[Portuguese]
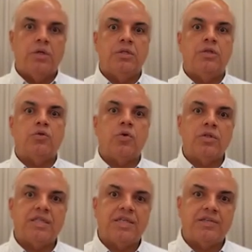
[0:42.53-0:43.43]
de
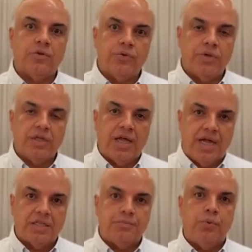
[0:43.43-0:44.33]
todas as
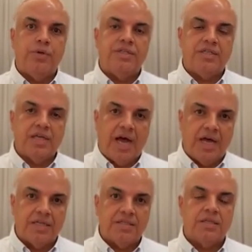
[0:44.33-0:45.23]
autoridades
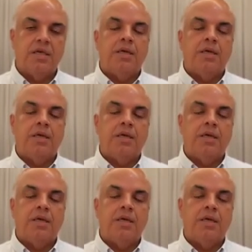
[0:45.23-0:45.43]
policiais